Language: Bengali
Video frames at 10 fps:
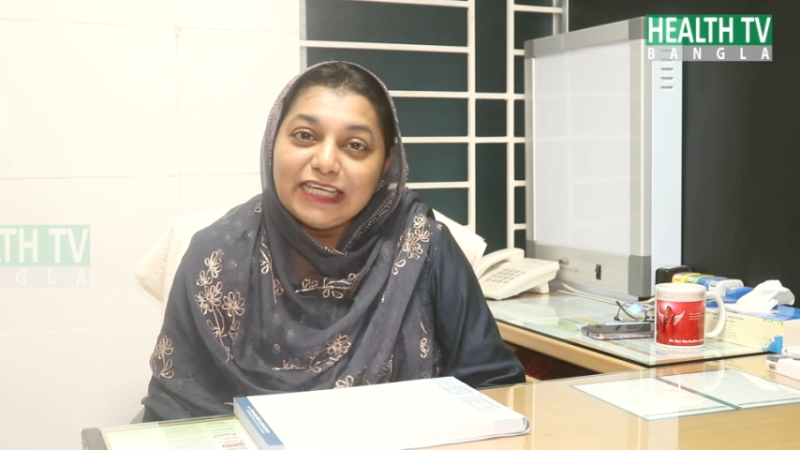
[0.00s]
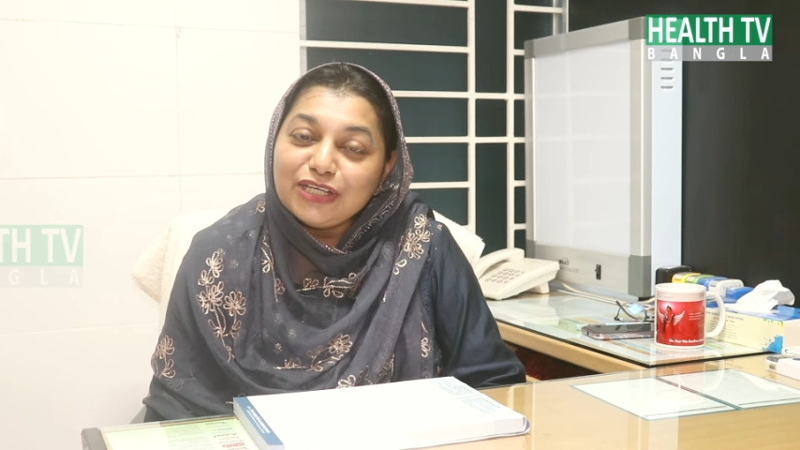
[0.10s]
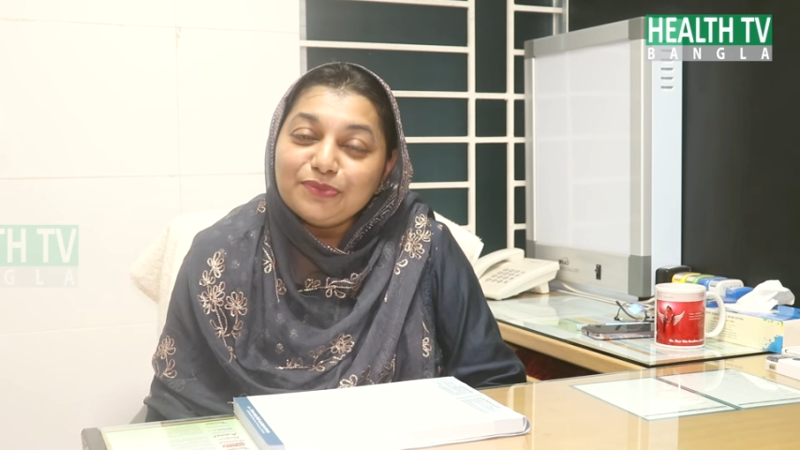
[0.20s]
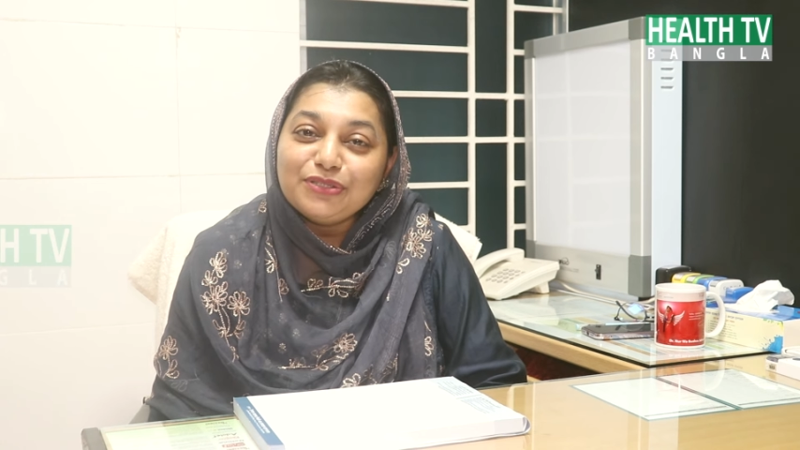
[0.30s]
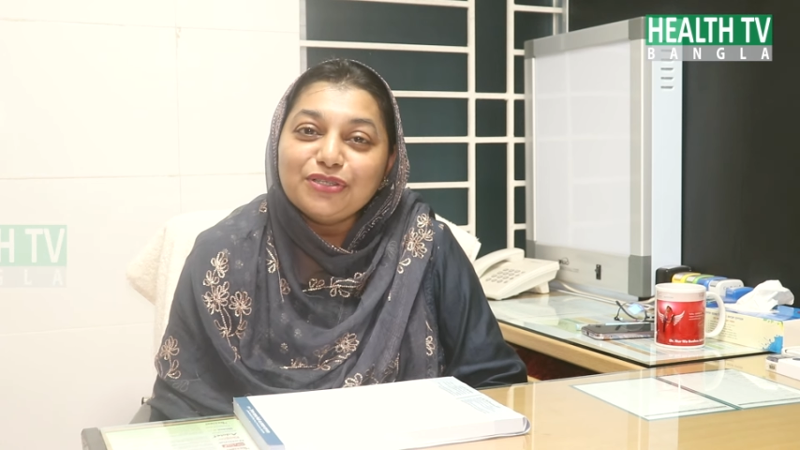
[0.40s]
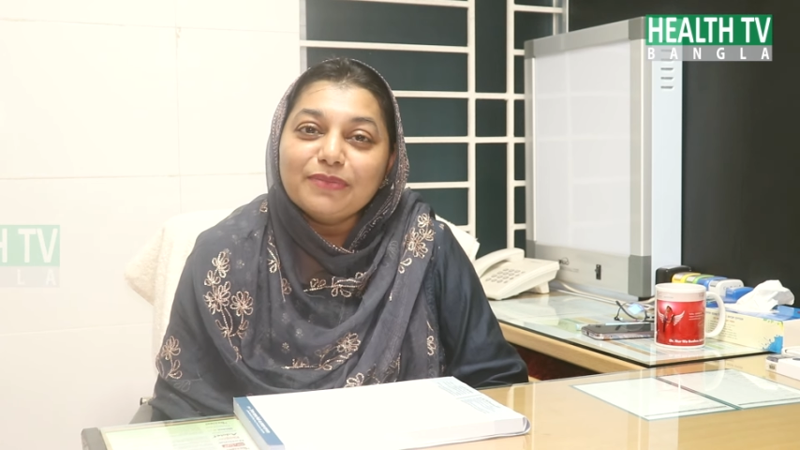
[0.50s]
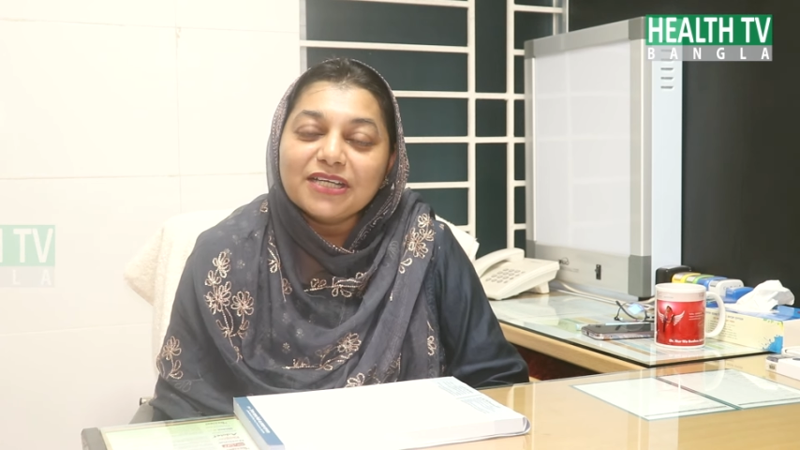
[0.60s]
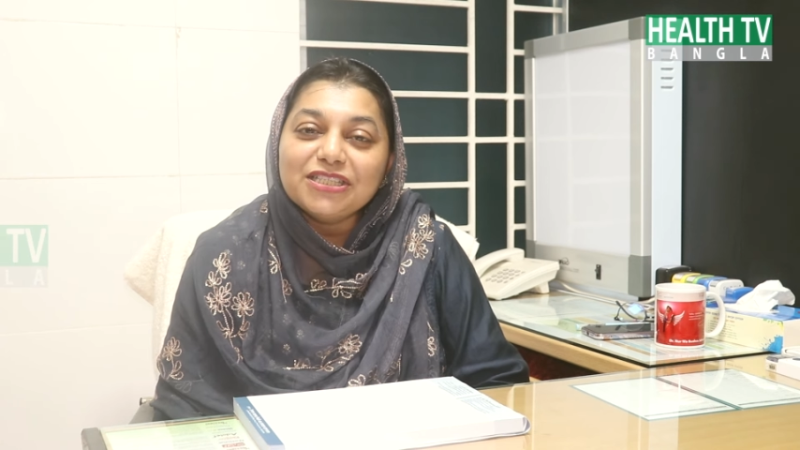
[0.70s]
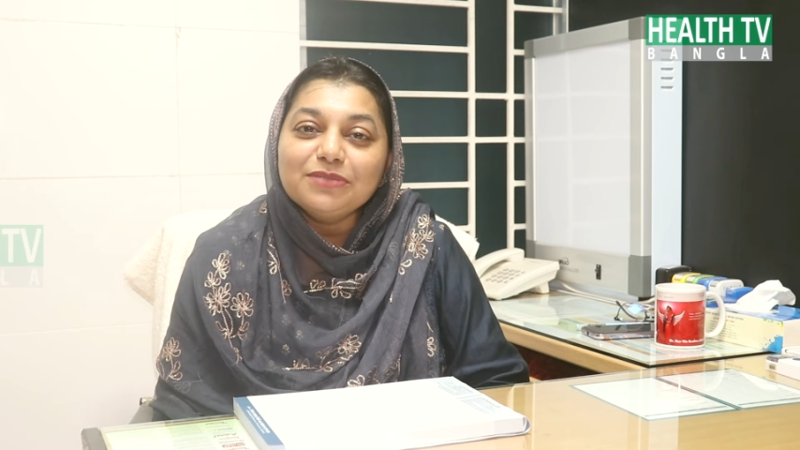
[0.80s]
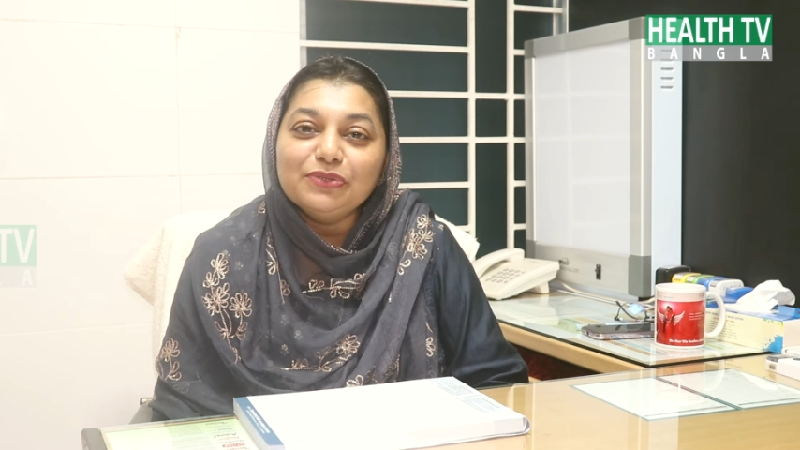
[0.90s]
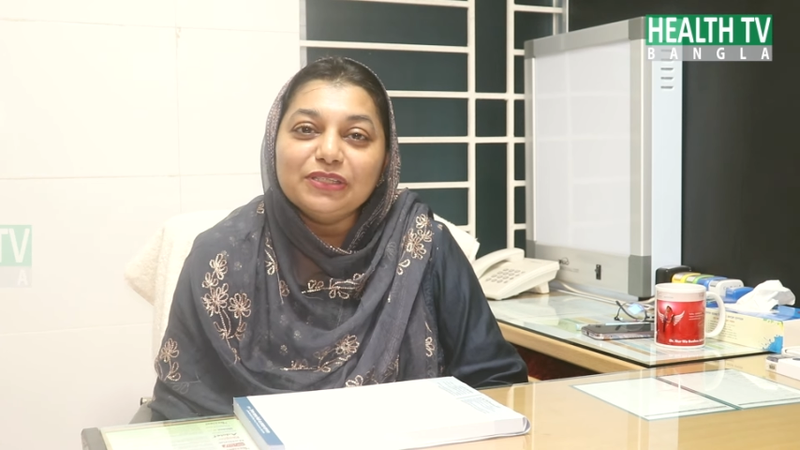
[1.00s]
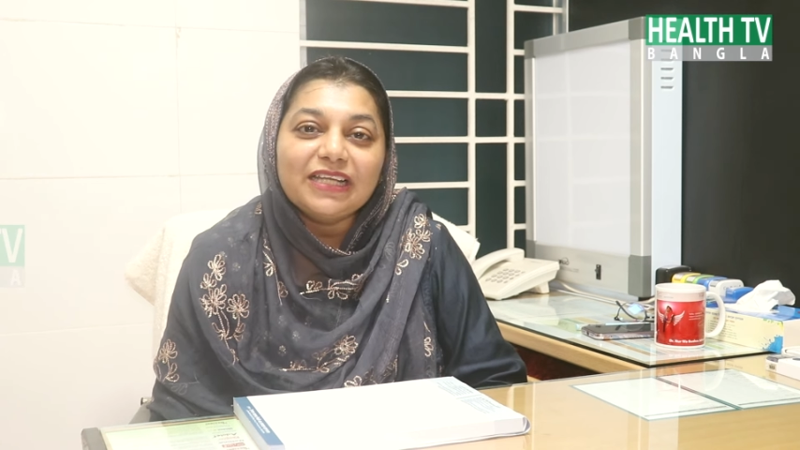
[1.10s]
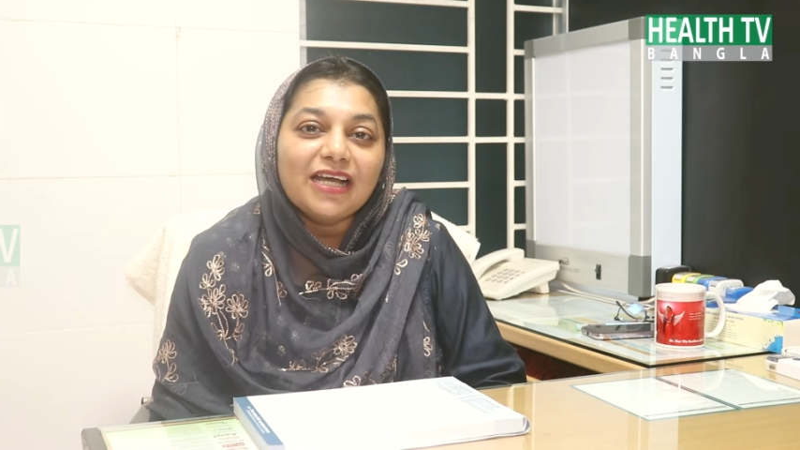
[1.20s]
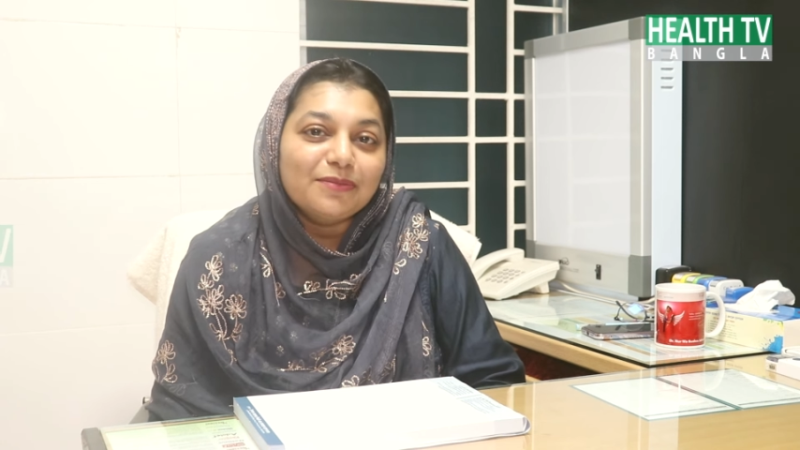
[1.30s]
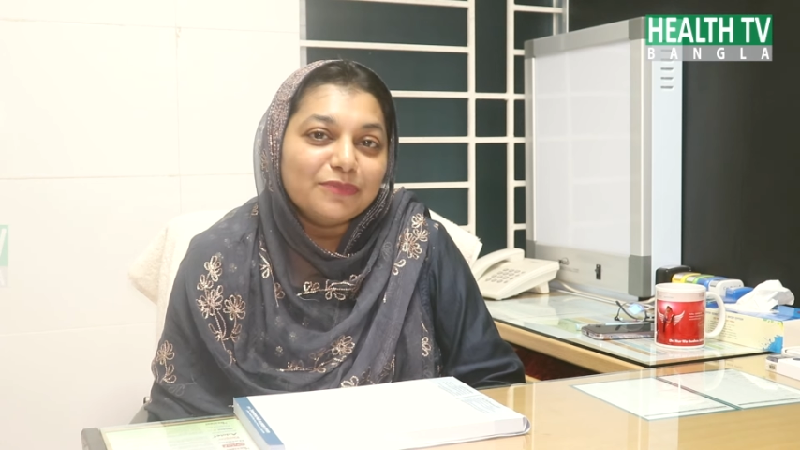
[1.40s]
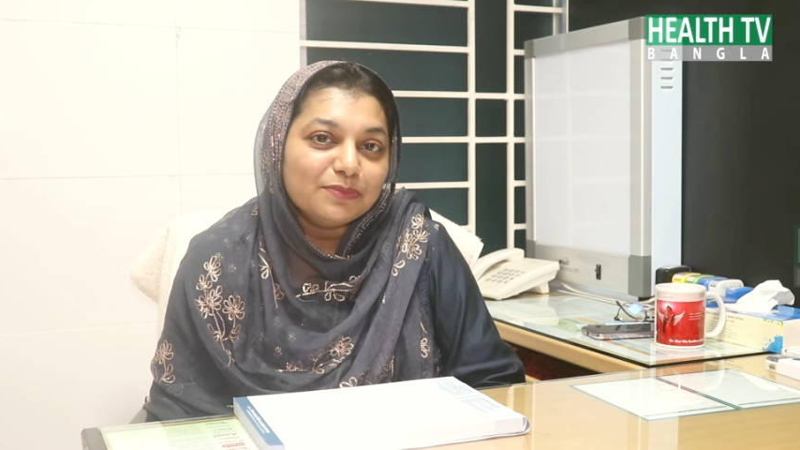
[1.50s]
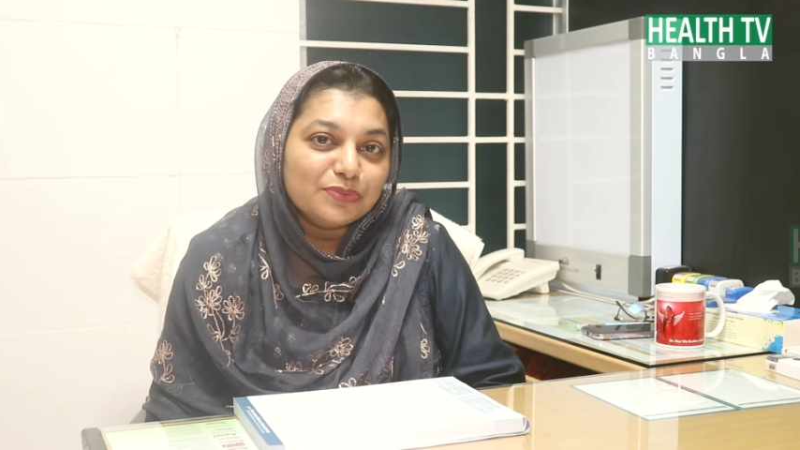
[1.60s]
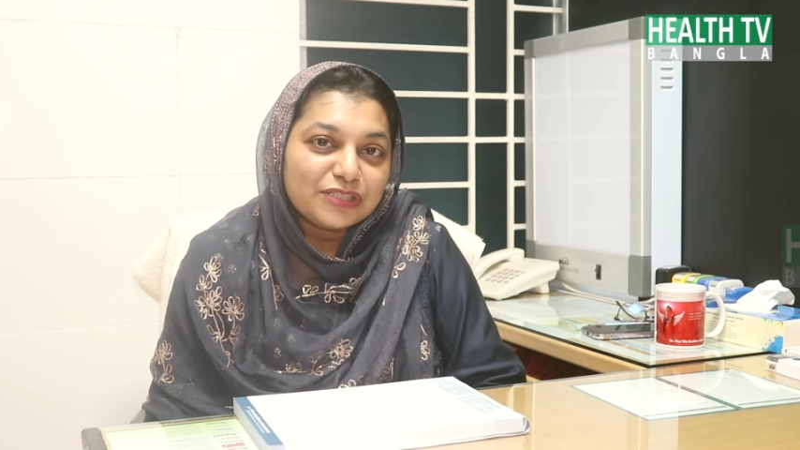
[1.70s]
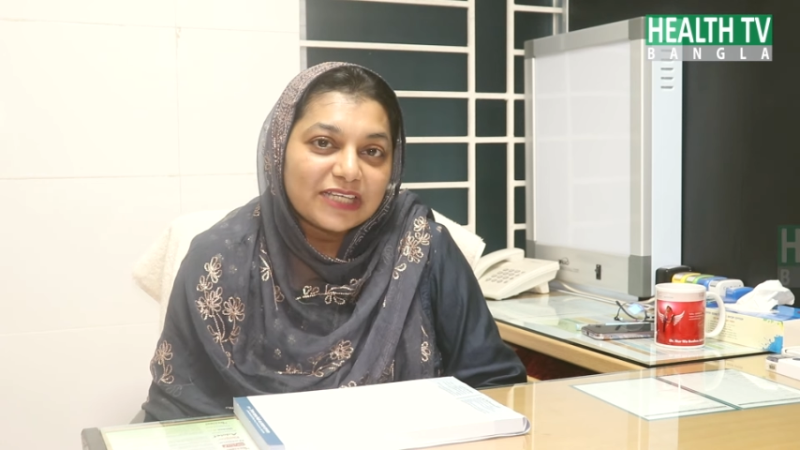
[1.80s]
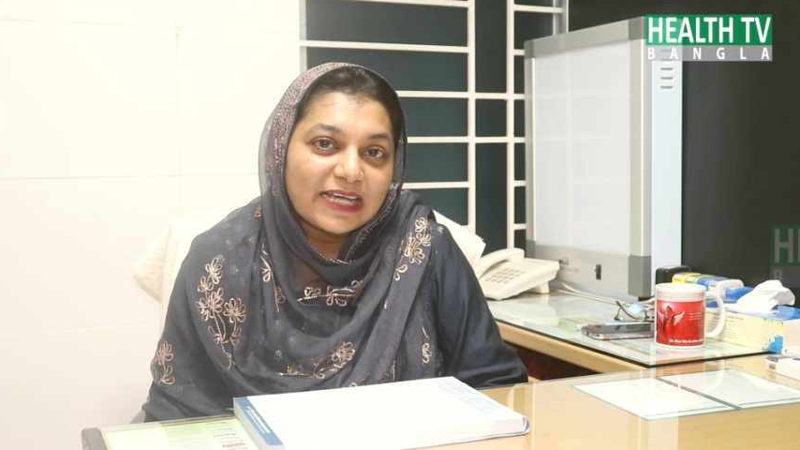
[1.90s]
নিয়মিত মাসিক বলতে আমরা
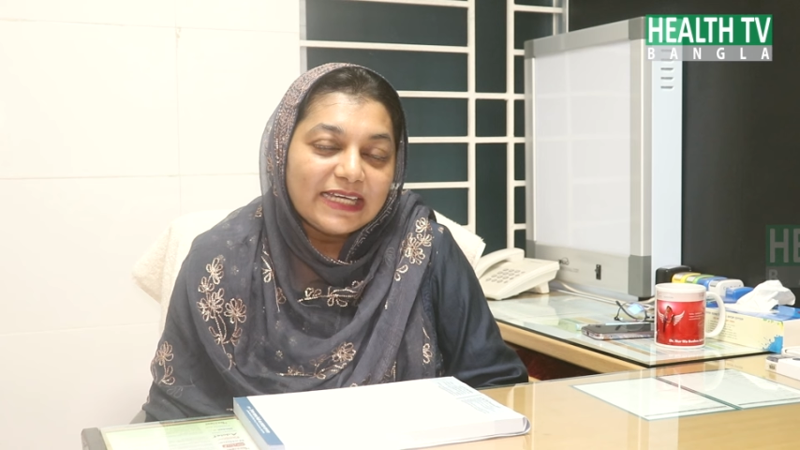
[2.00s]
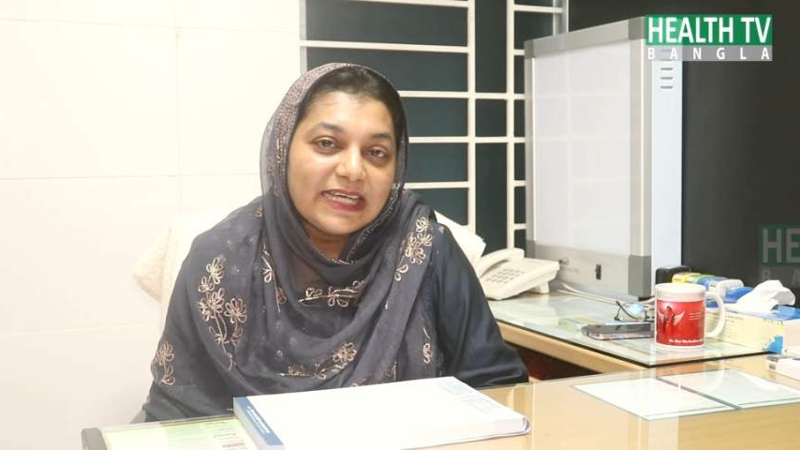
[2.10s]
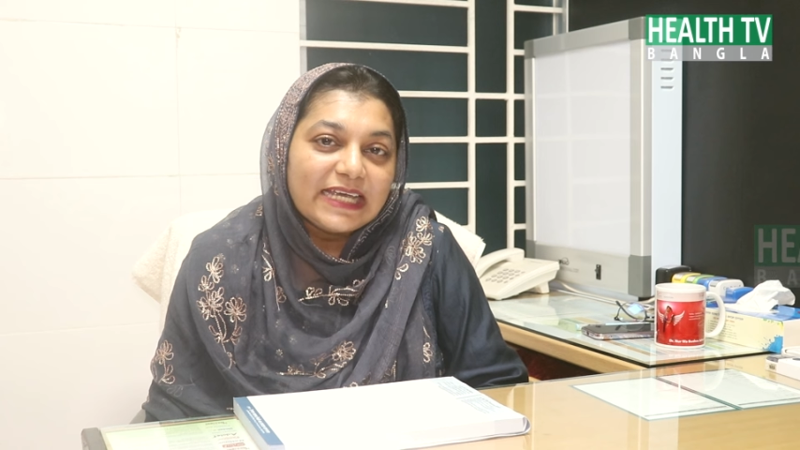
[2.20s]
বুঝাই